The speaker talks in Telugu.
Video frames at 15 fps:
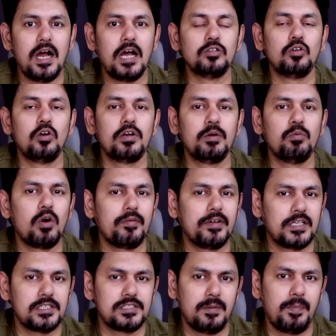అందులోనే ఒక
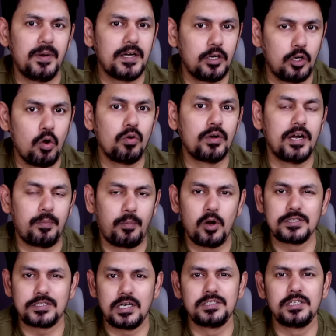విధంగా చెప్పాలంటే డౌన్ గ్రేడ్
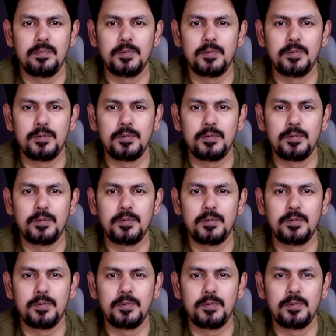ప్రాసెసర్ అని